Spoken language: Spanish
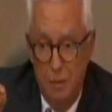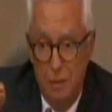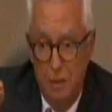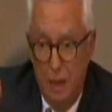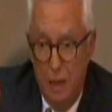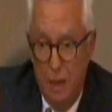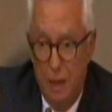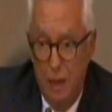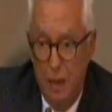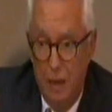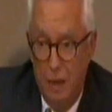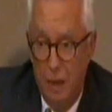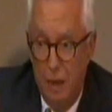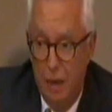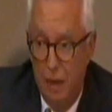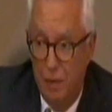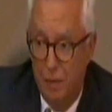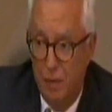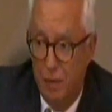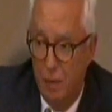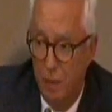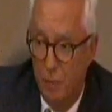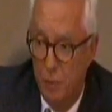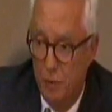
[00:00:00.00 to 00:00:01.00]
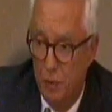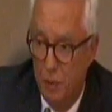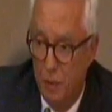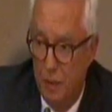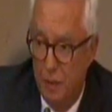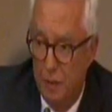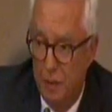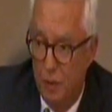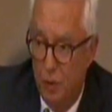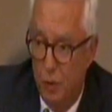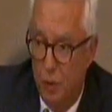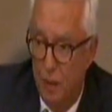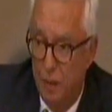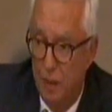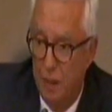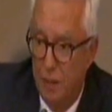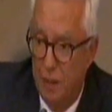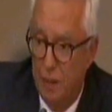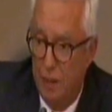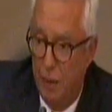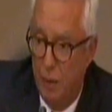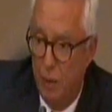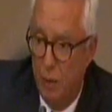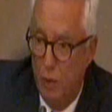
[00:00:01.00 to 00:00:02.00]
de el servicio eléctrico.
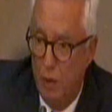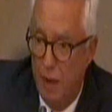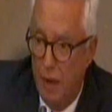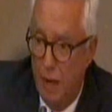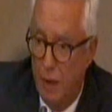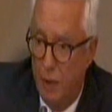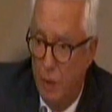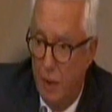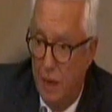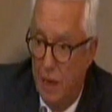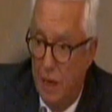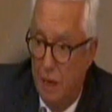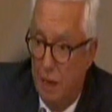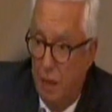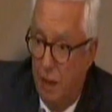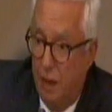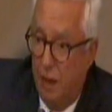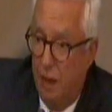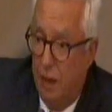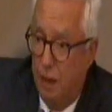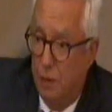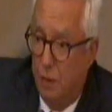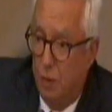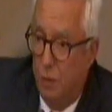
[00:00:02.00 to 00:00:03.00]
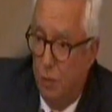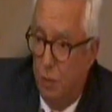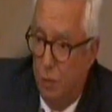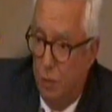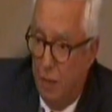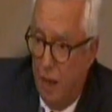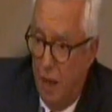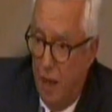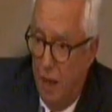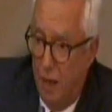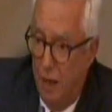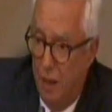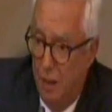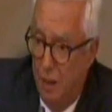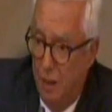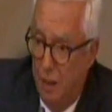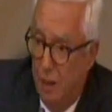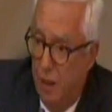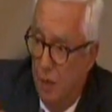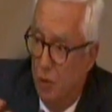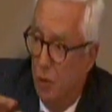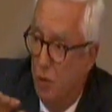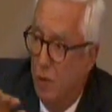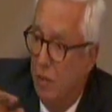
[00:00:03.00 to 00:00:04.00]
Gente que abre una nevera y queda
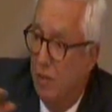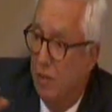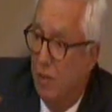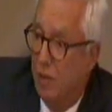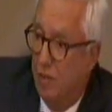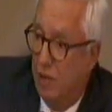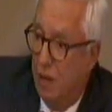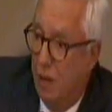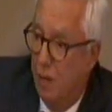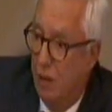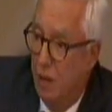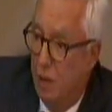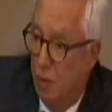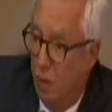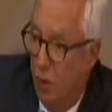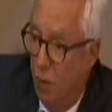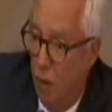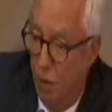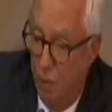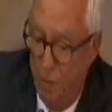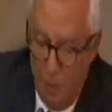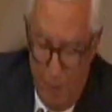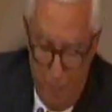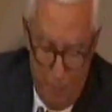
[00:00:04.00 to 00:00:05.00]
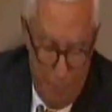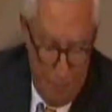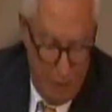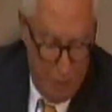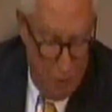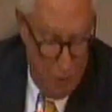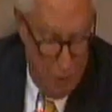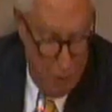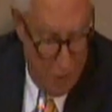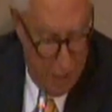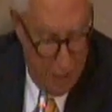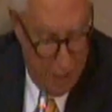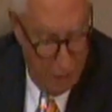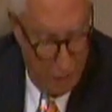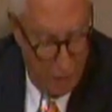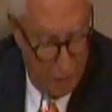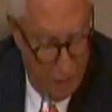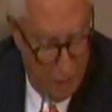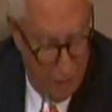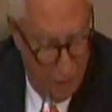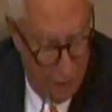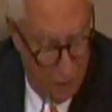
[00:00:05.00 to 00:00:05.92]
electrocutada. Eso ni se sabe en Colombia, pero así